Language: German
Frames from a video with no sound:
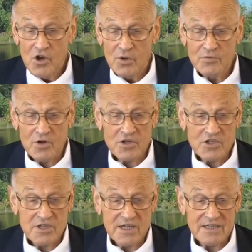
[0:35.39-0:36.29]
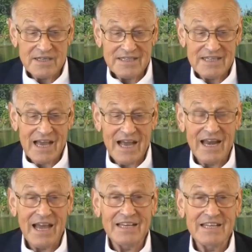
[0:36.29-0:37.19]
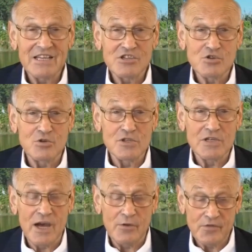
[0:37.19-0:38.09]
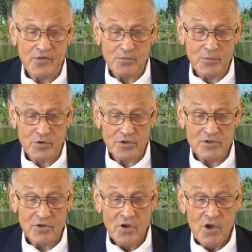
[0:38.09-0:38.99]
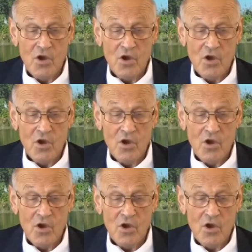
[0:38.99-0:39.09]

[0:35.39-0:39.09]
um Deutschland die alleinige Schuld aufzubürden,